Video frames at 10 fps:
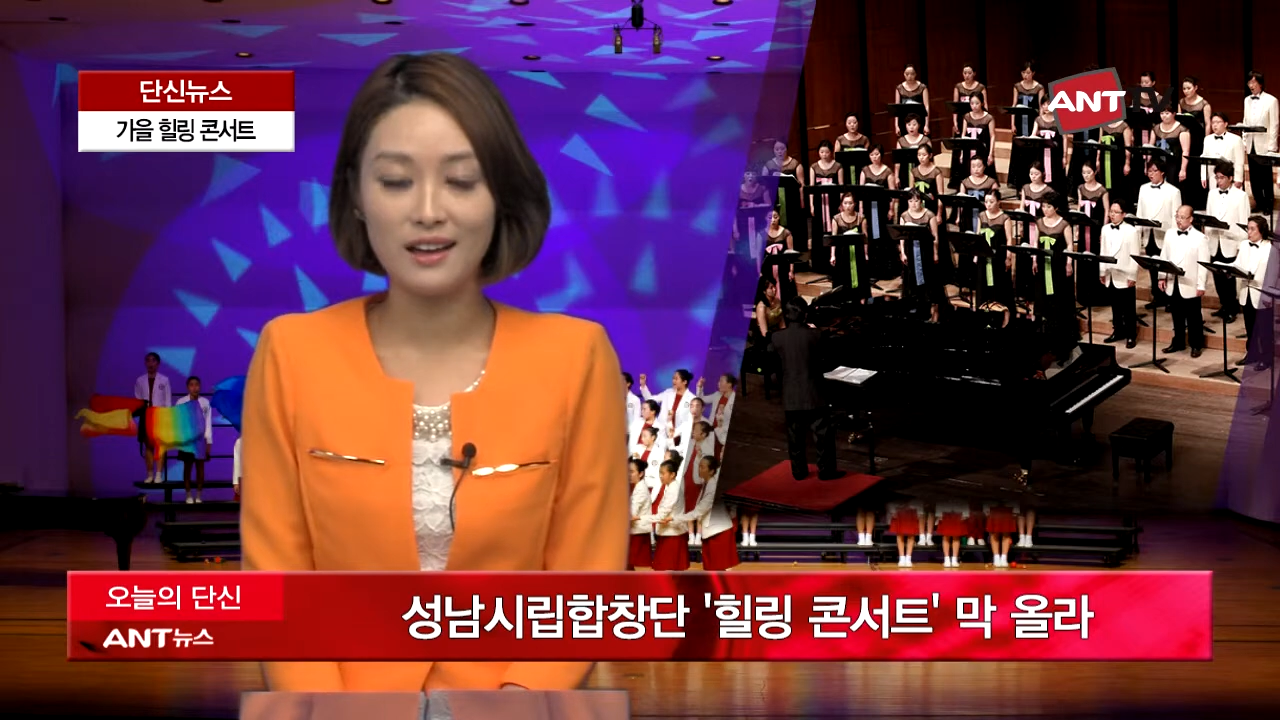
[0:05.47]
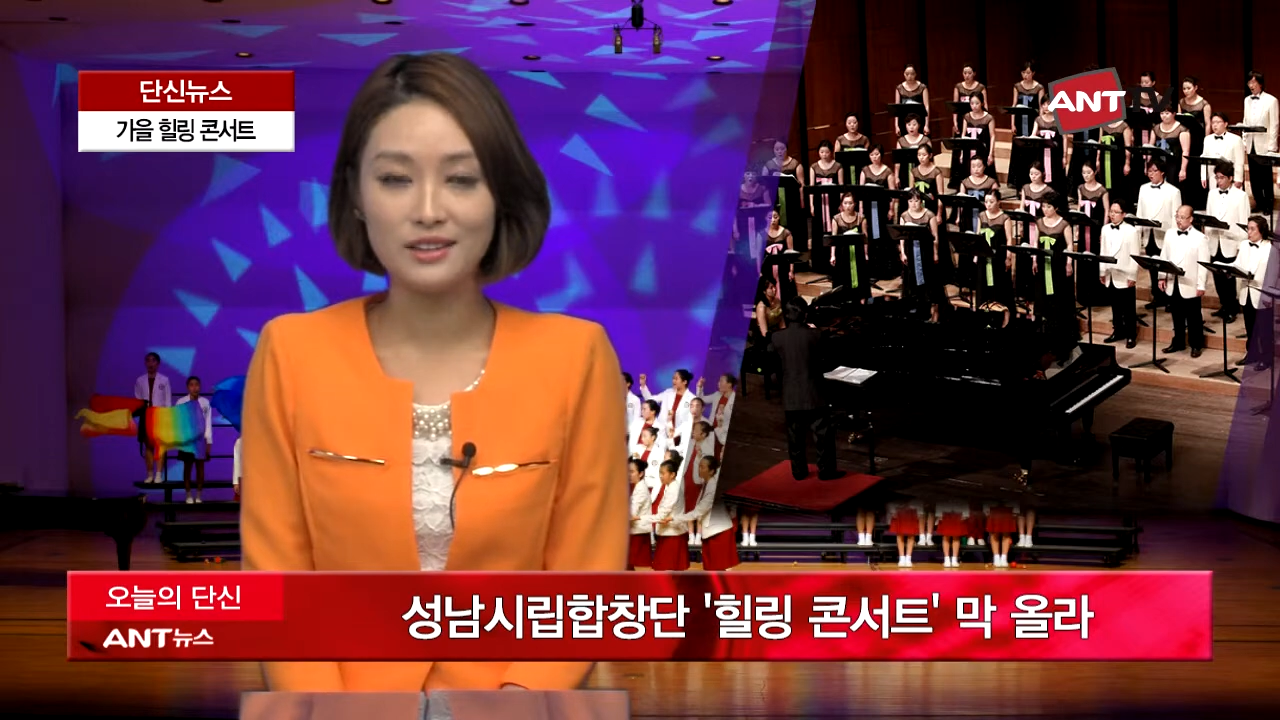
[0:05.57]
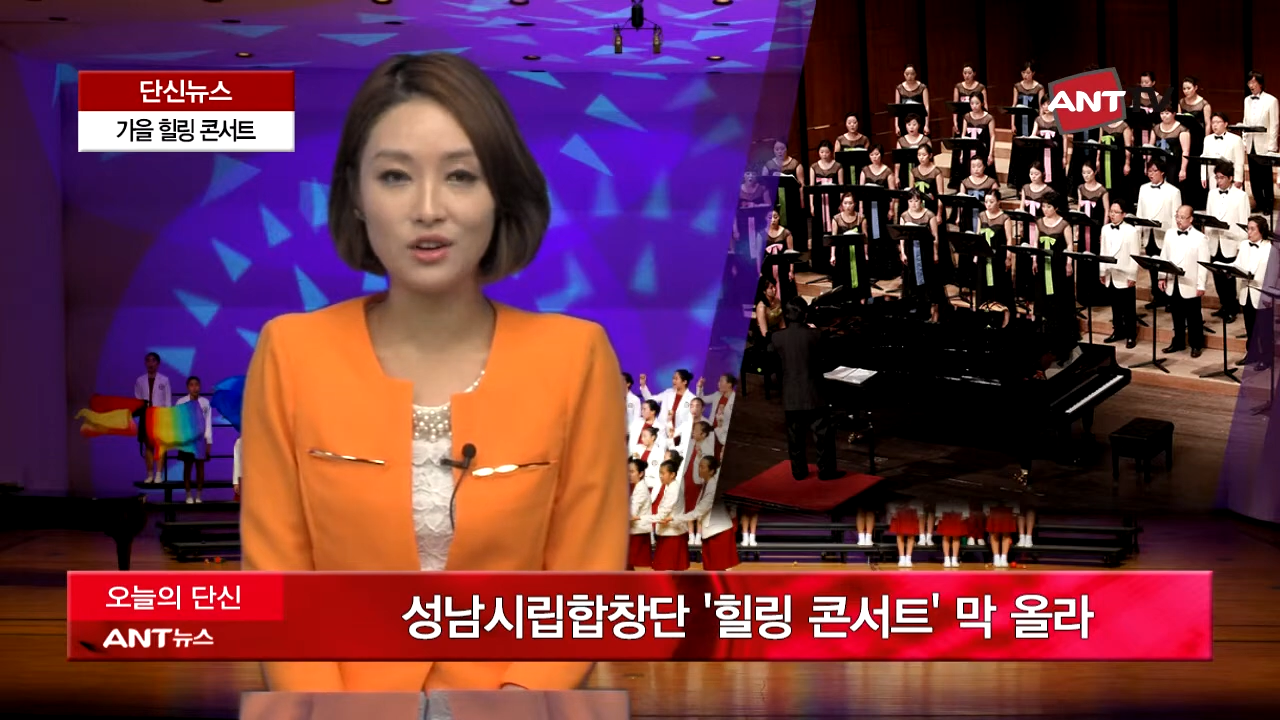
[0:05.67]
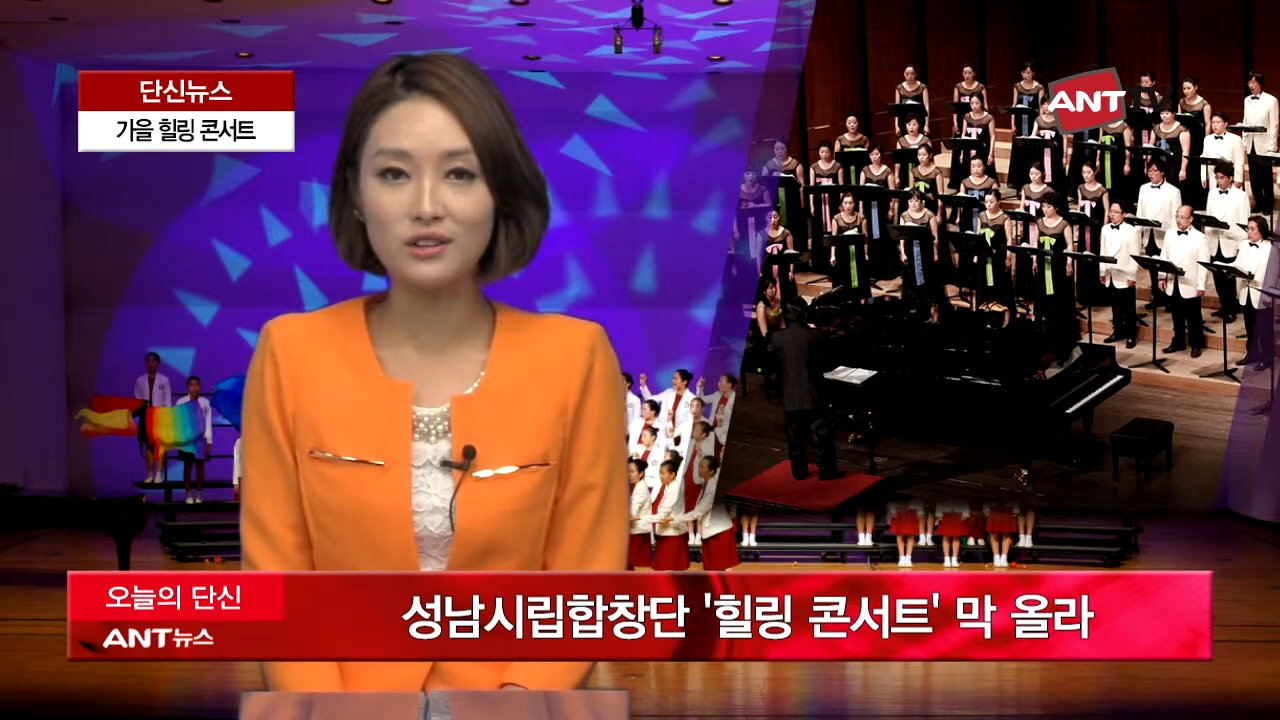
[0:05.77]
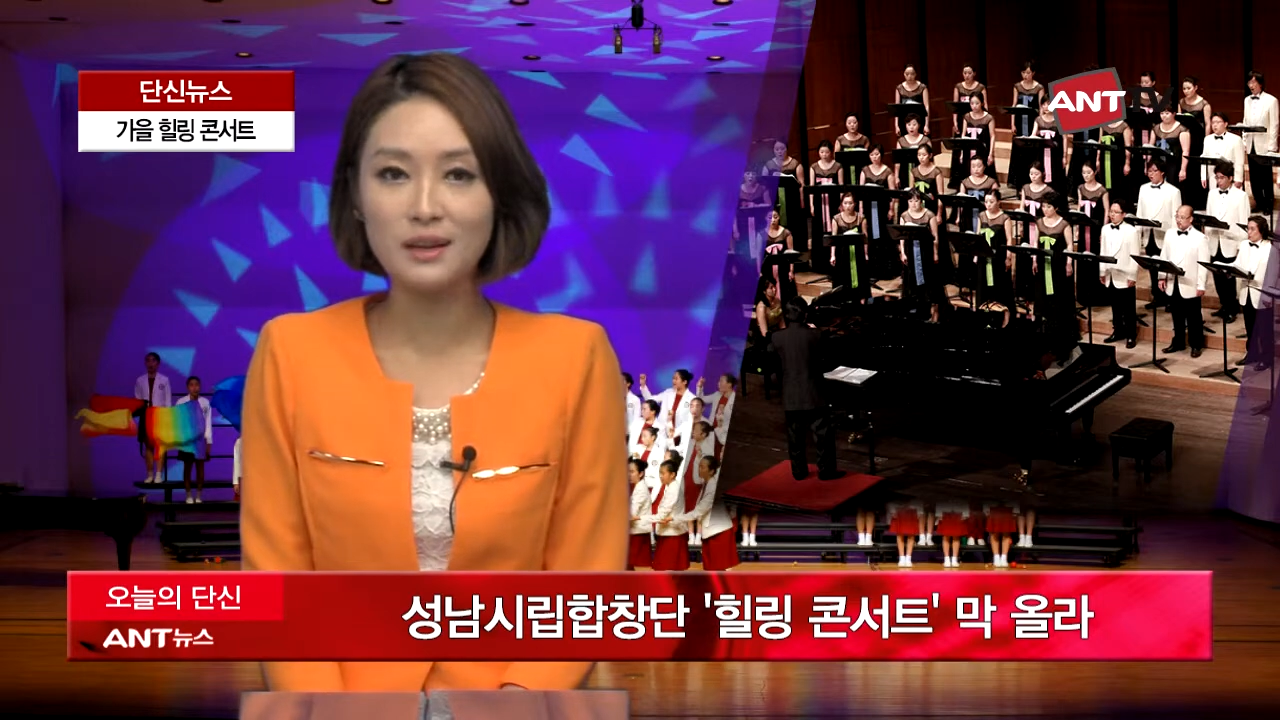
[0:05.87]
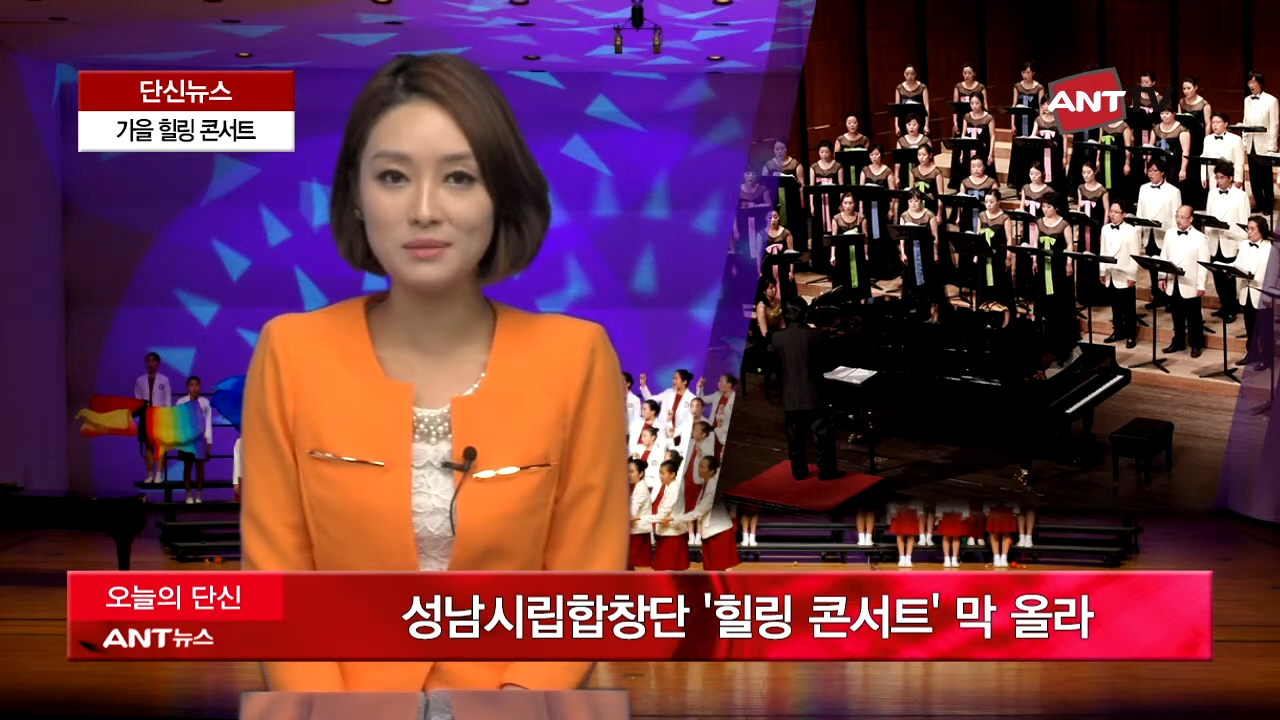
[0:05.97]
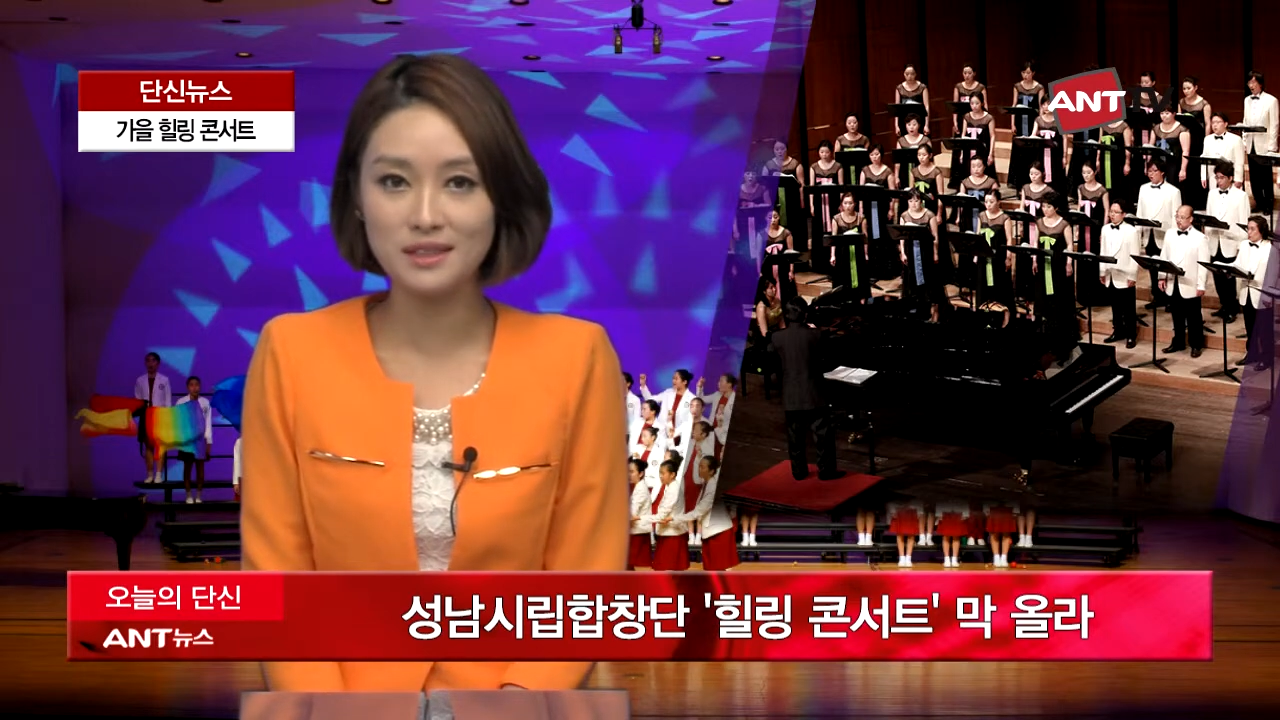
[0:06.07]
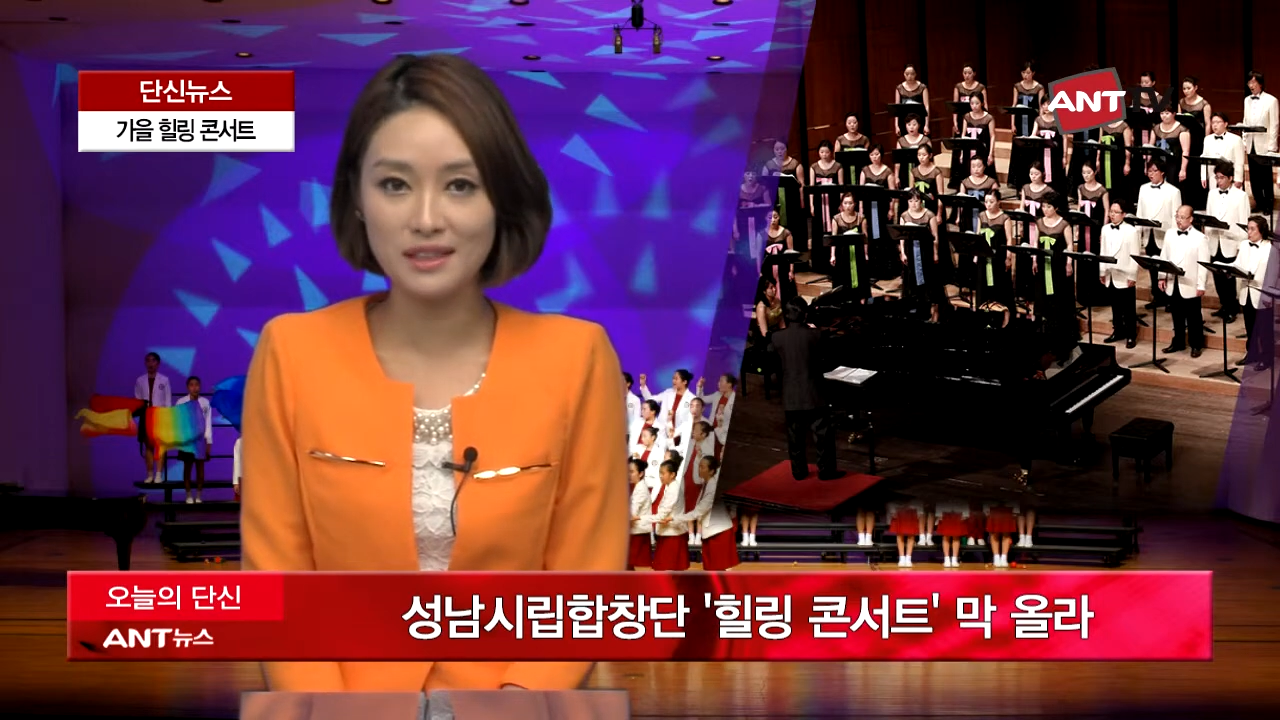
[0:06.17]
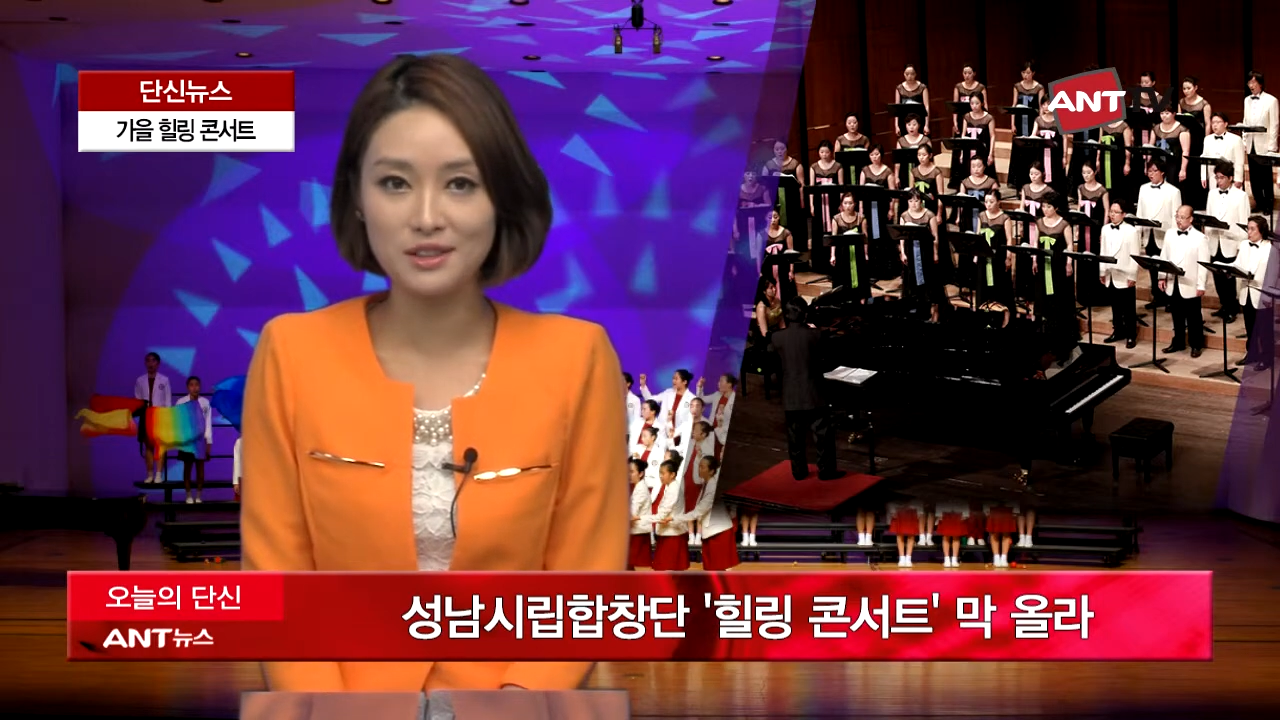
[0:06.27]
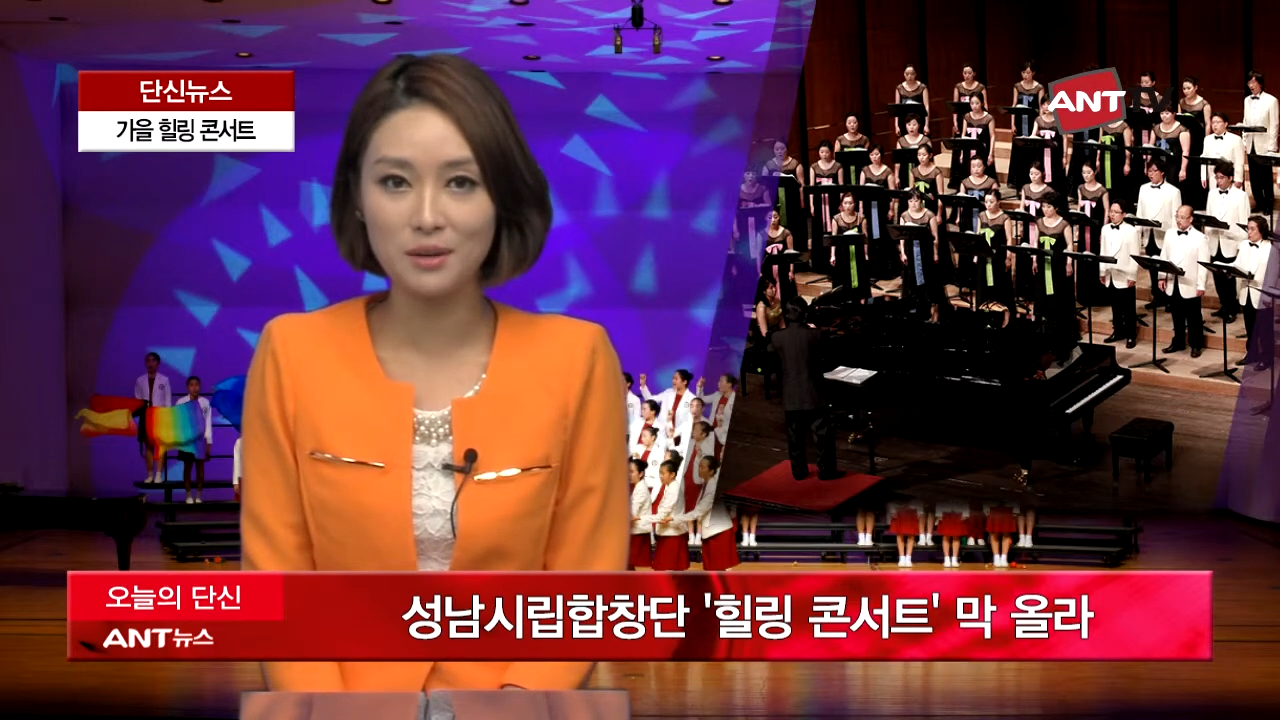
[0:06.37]

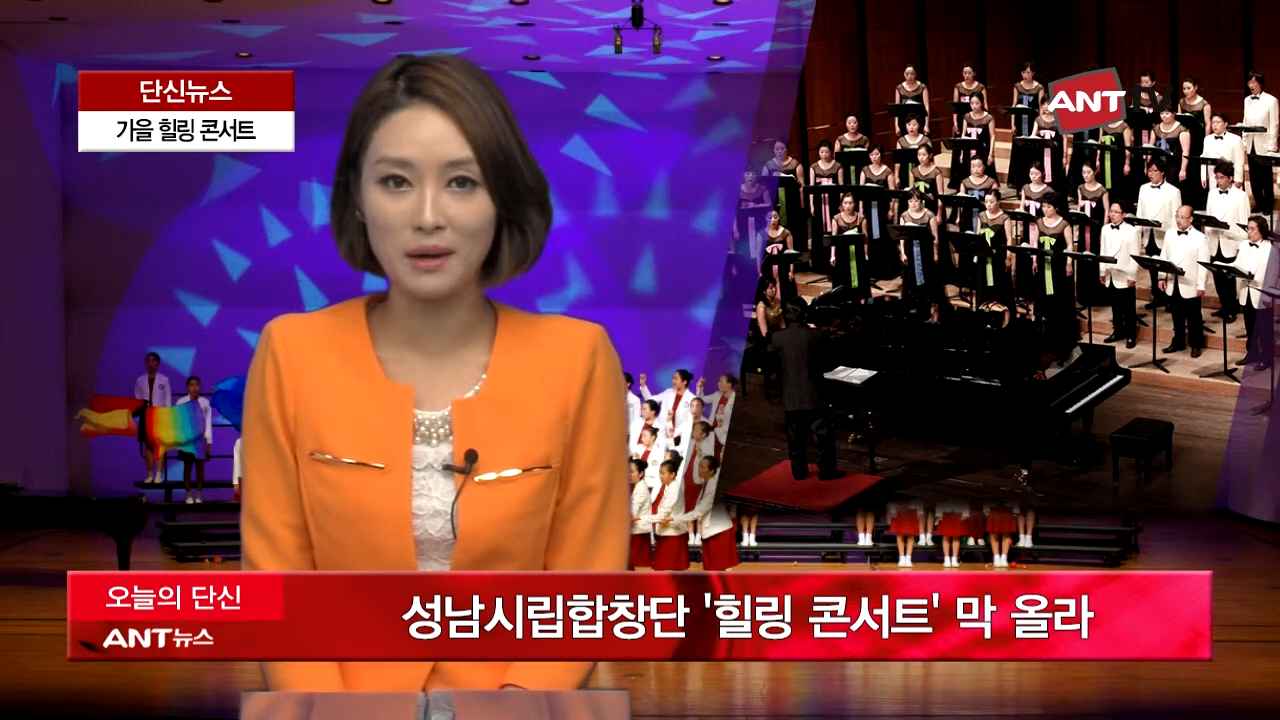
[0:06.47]
성남시에서